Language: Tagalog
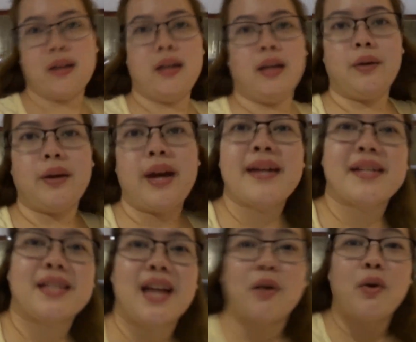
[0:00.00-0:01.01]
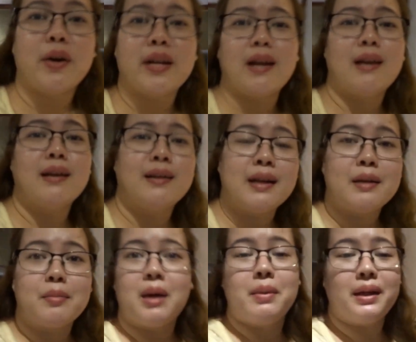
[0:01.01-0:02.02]
Hello guys, ako'y
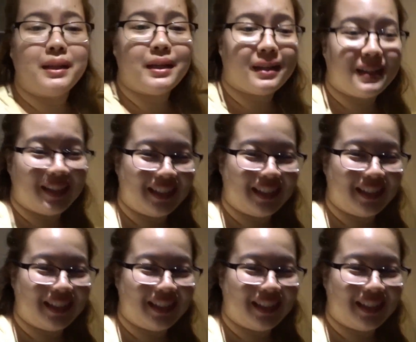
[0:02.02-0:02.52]
nagbabalik.